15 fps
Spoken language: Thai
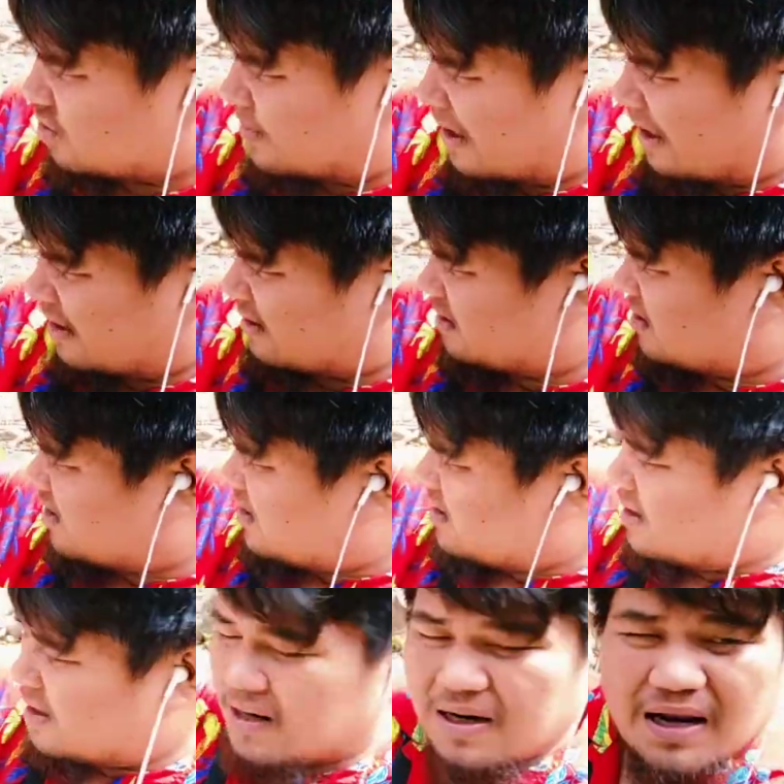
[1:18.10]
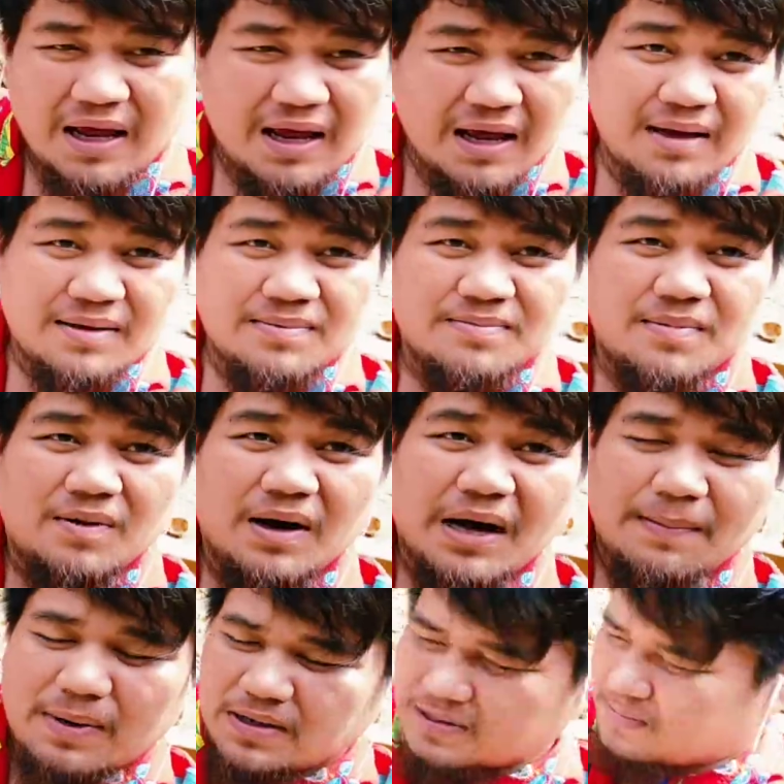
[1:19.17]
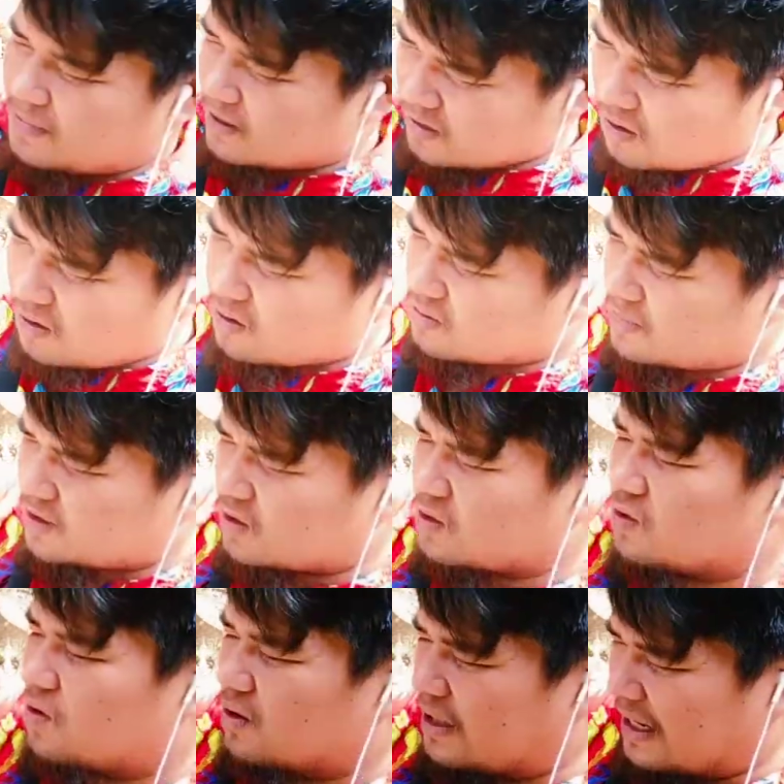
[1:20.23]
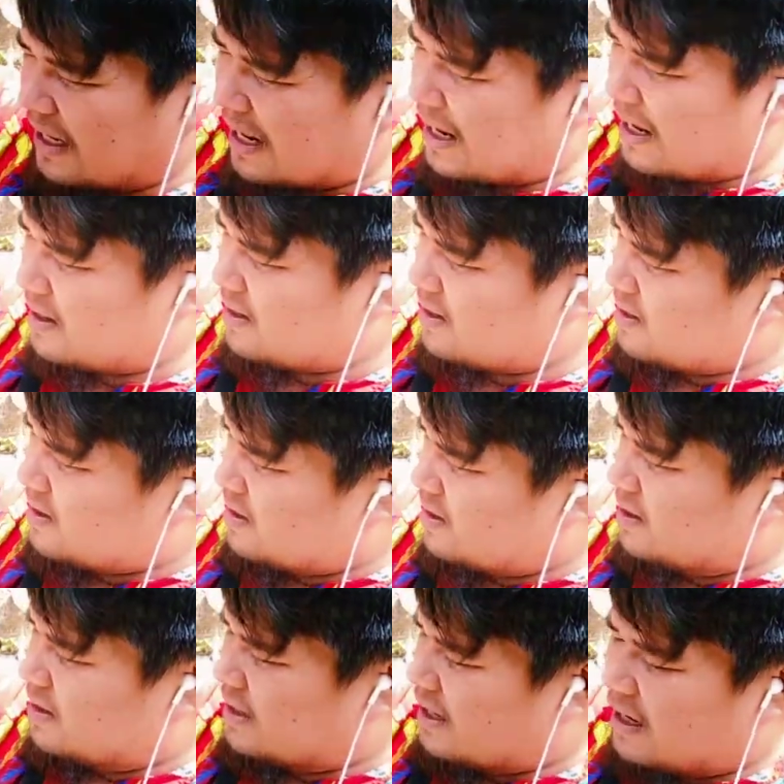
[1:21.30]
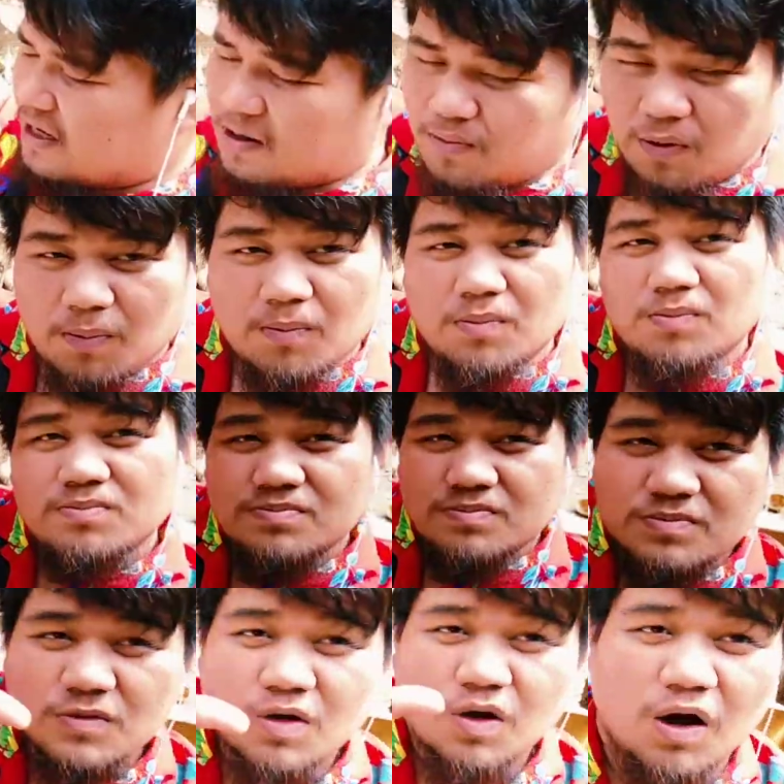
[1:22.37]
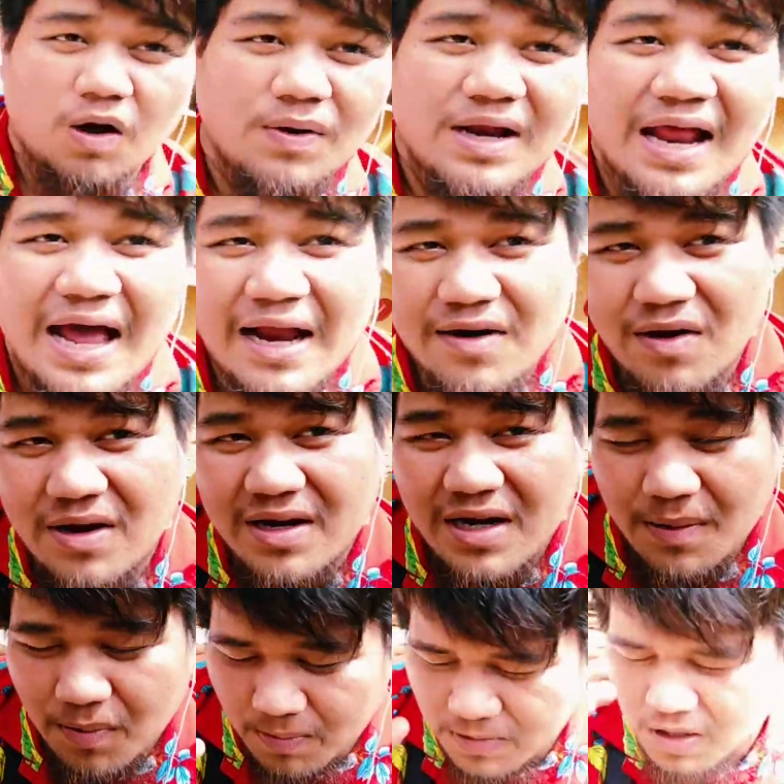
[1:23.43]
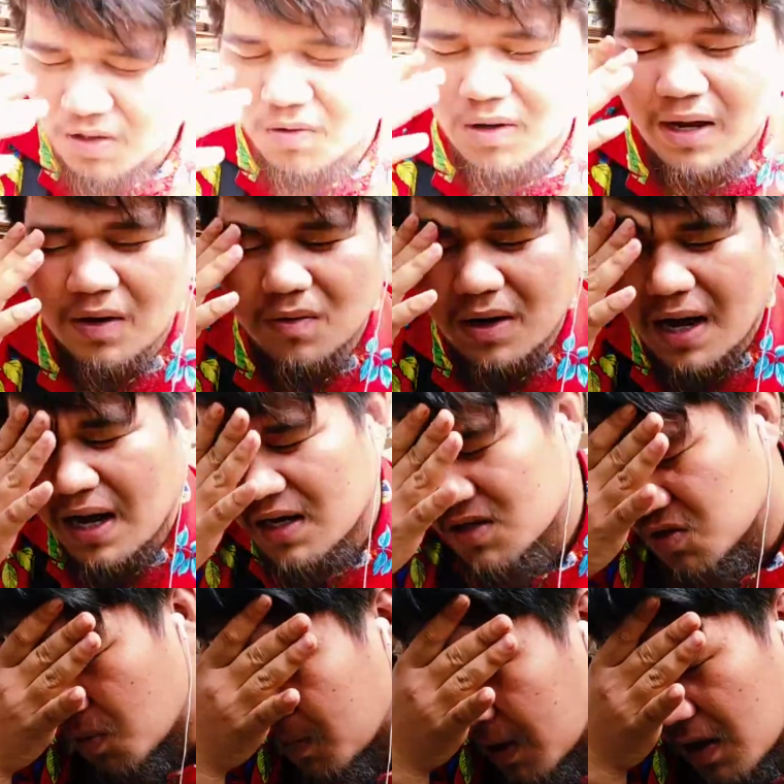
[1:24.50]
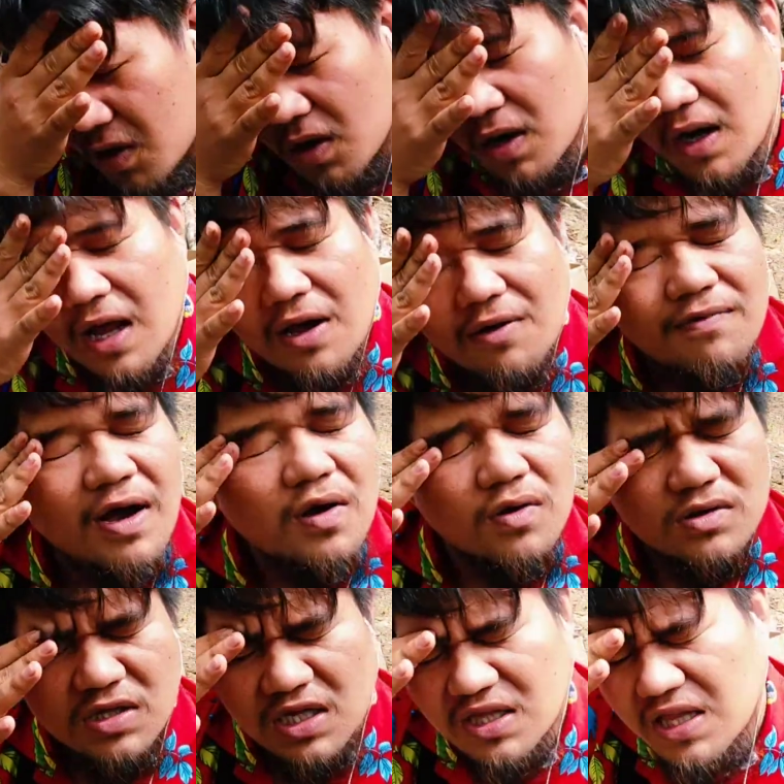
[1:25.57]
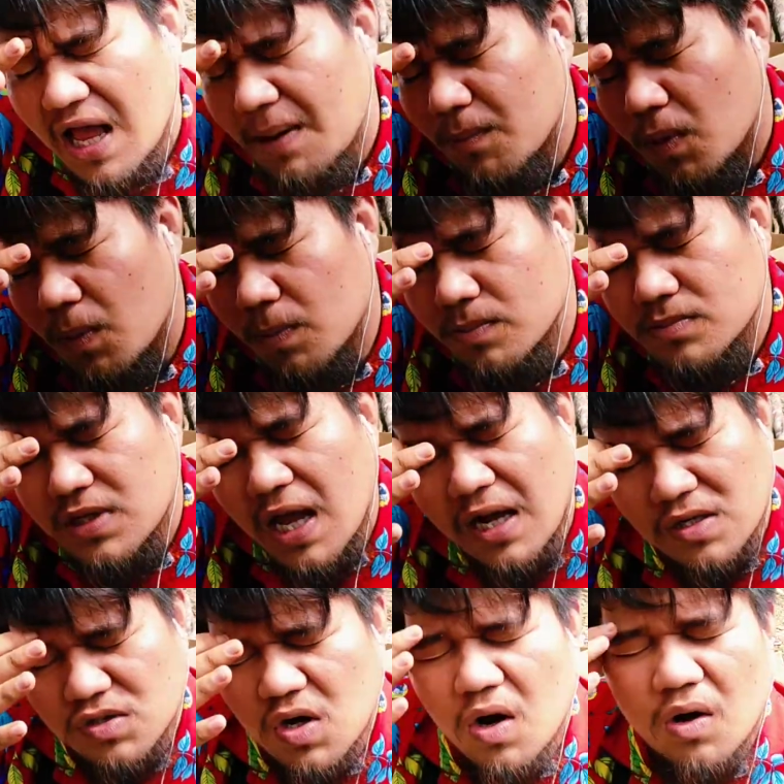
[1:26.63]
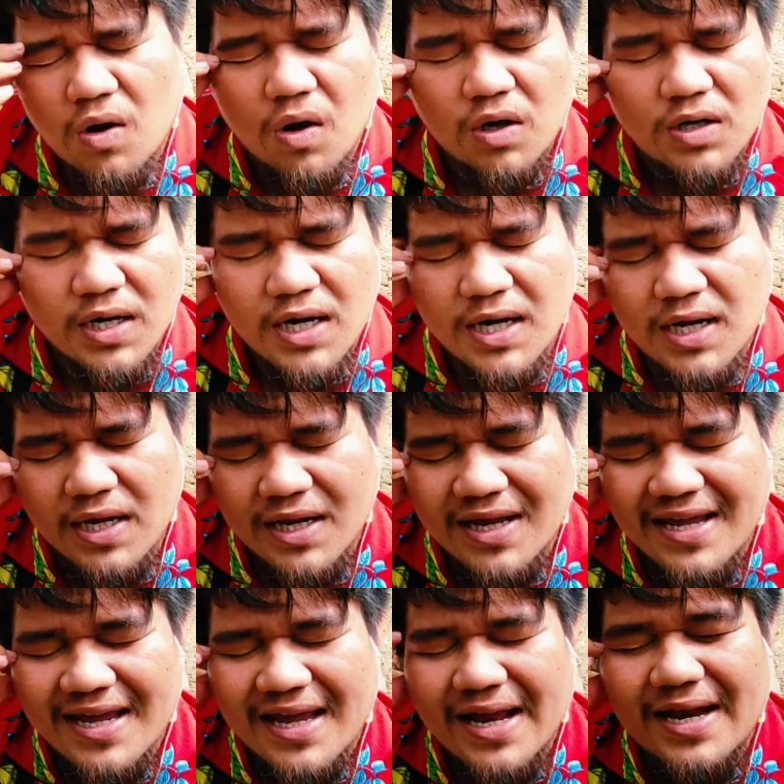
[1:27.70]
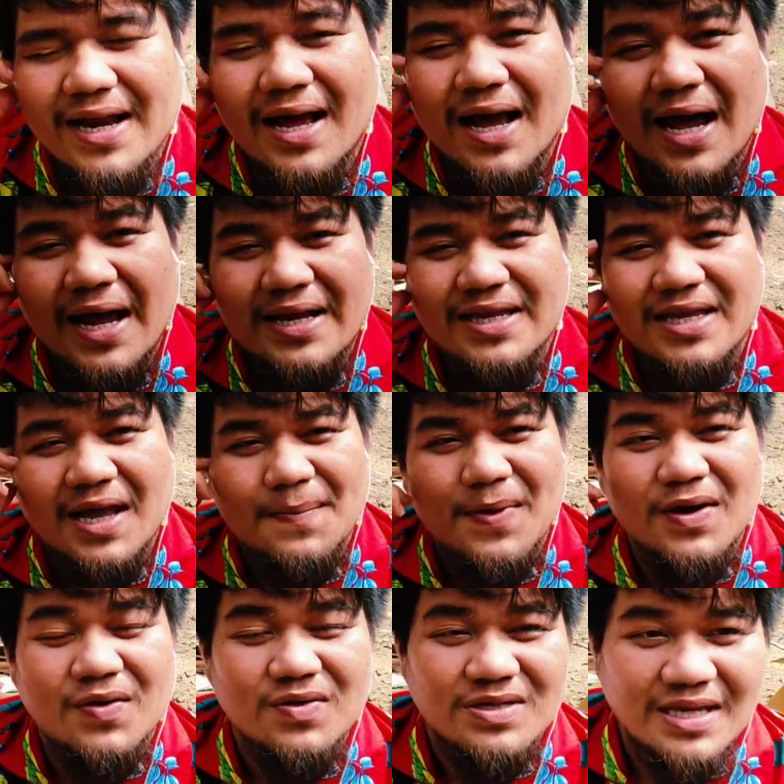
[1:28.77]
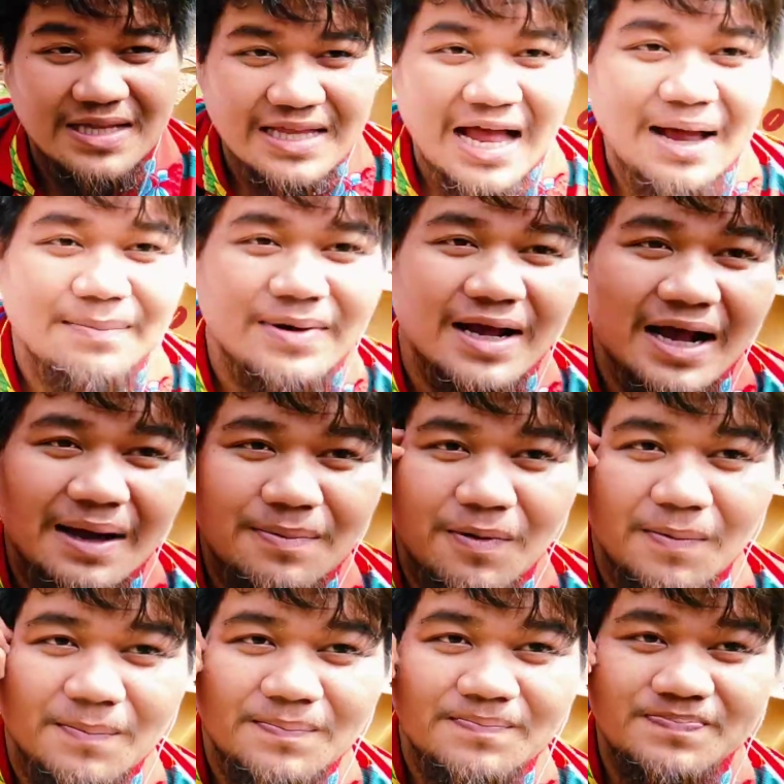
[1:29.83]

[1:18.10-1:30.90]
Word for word: ชมกันนะเพราะว่ามันมันต้องมันต้องลงเลยนะฮะนะเดี๋ยวผมขอเวลาหน่อยเดี๋ยวผมจะลงให้ลูกค้าได้ชมแน่นอนนะครับฝากกดติดตามผมทางช่องก่อนได้เลยนะใครที่ยังไม่ได้กดติดตามนะครับ ผม